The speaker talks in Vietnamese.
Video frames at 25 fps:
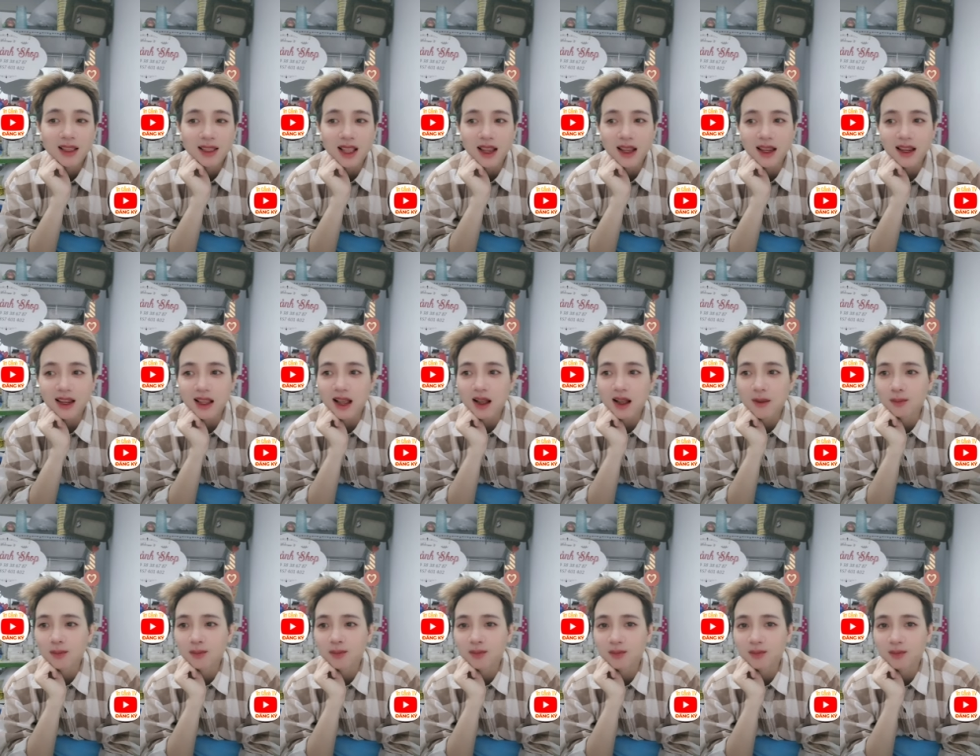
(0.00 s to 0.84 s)
thì
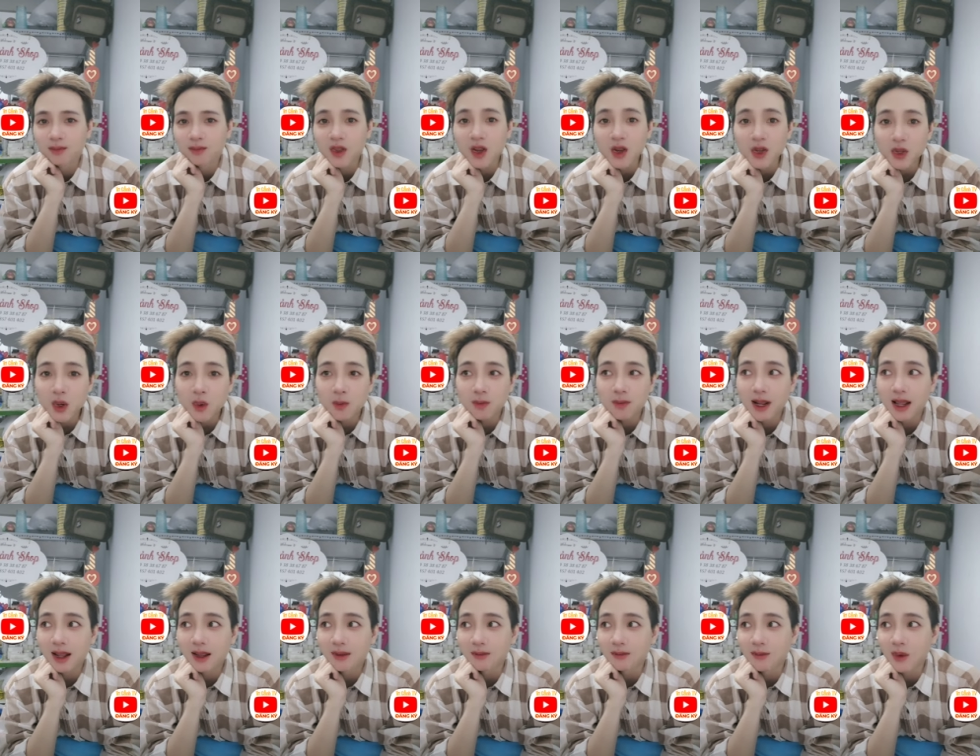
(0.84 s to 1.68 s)
um, nói chung
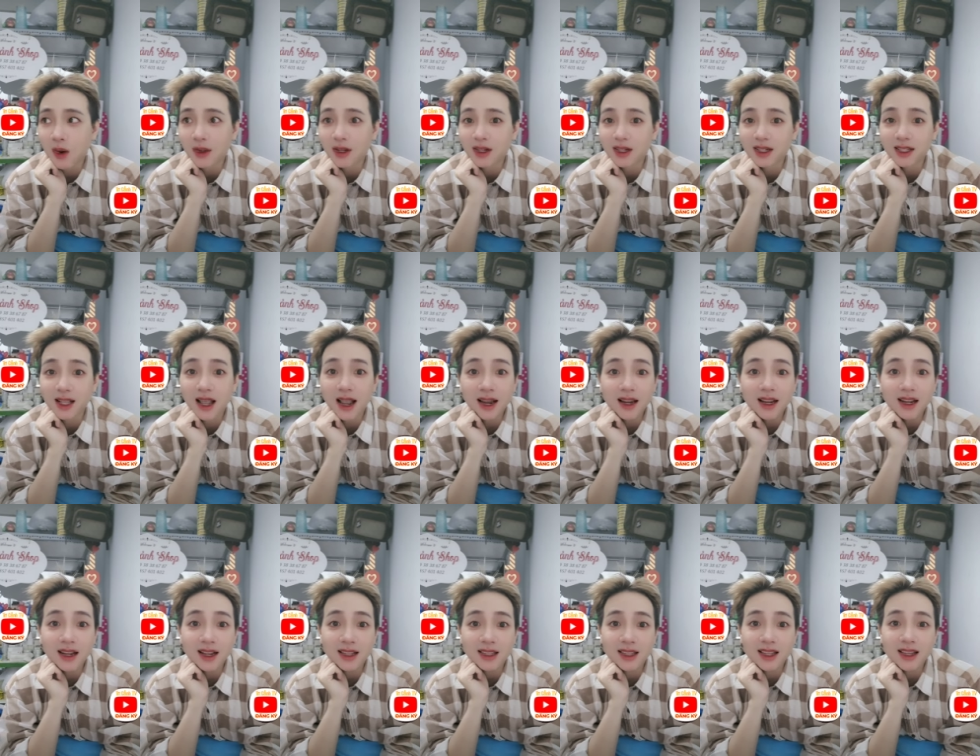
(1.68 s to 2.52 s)
là mọi người
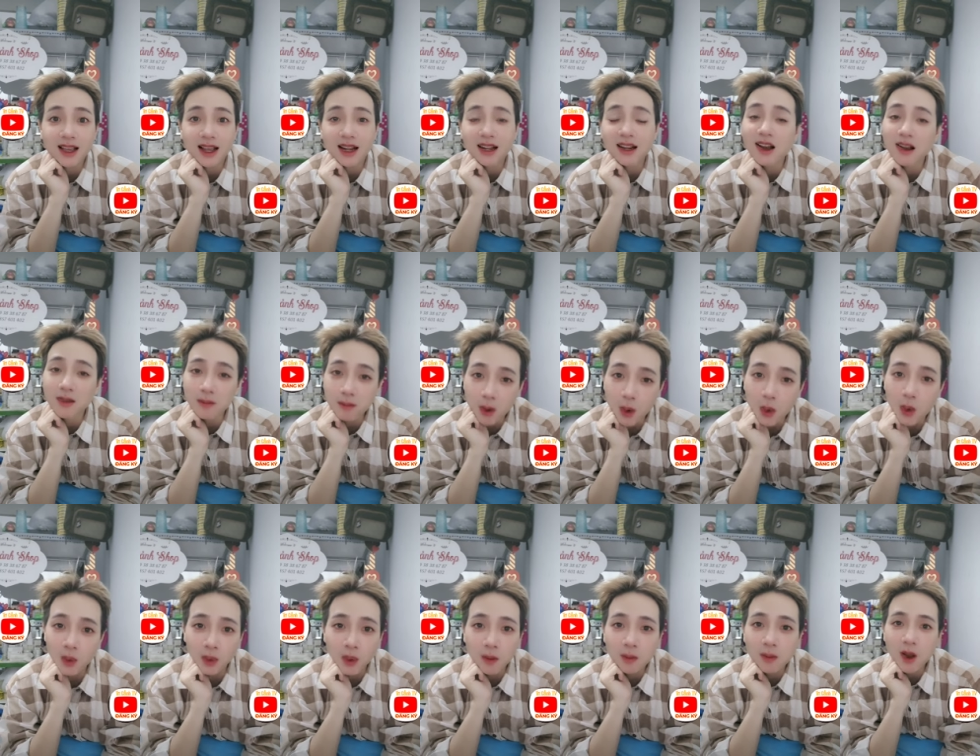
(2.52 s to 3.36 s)
thấy là chí cảnh hơi
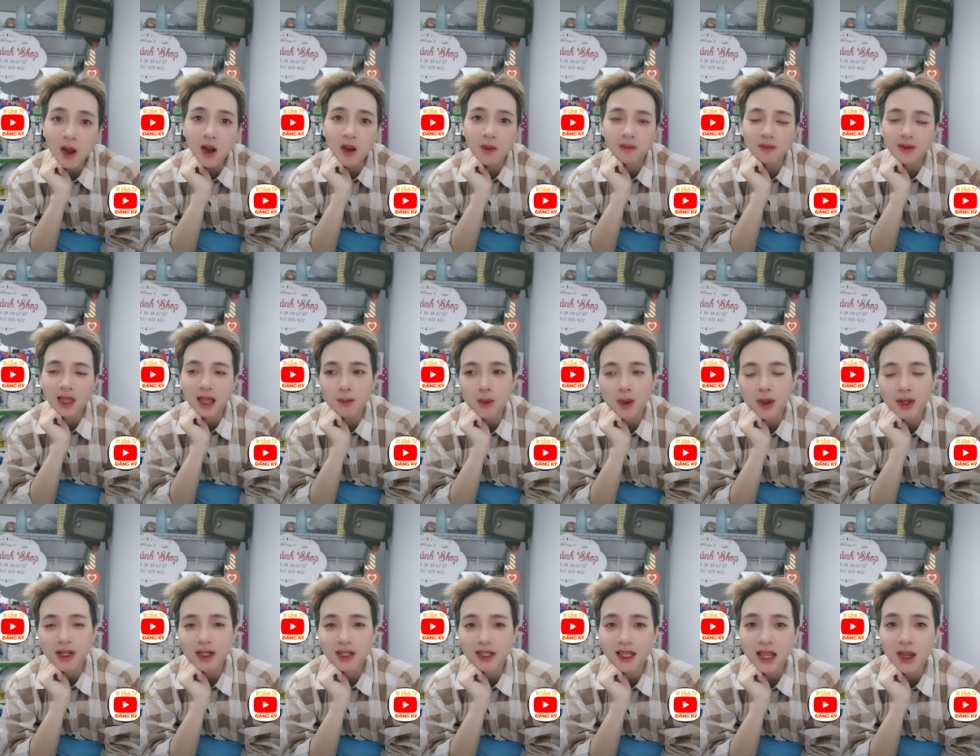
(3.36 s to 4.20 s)
buồn đúng không thì
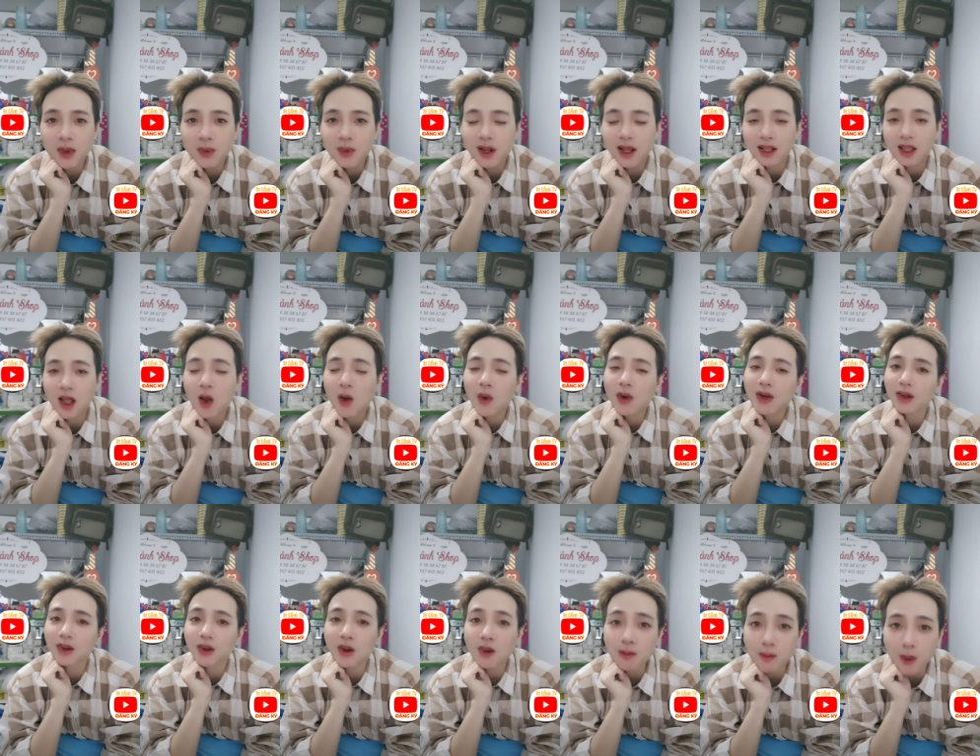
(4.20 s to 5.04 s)
mọi người kêu là thôi
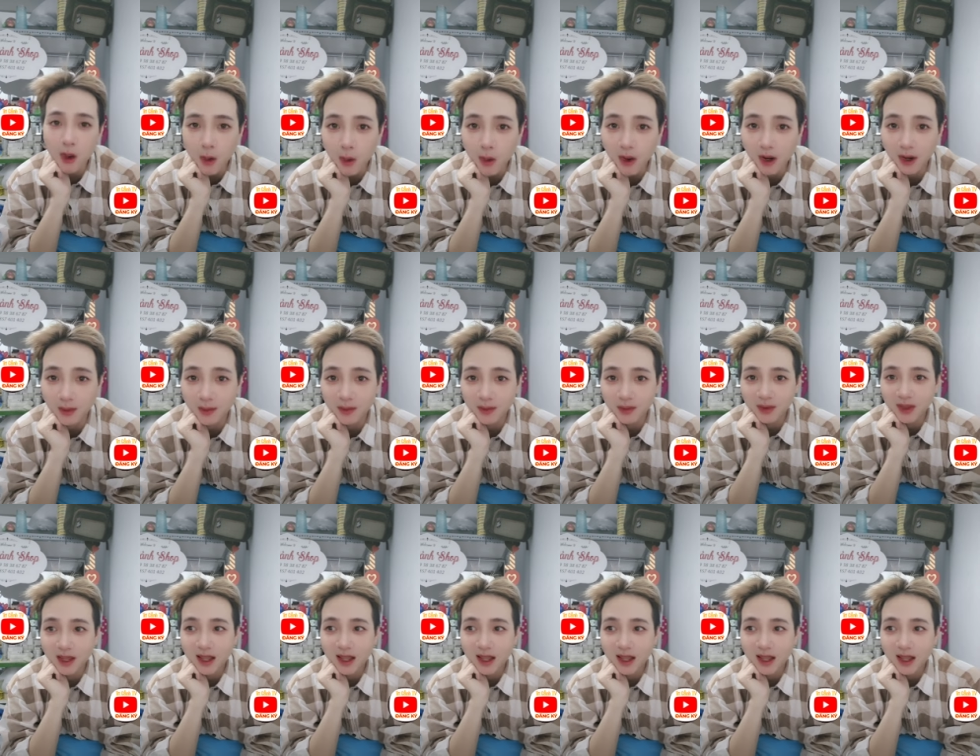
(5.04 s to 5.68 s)
đừng có buồn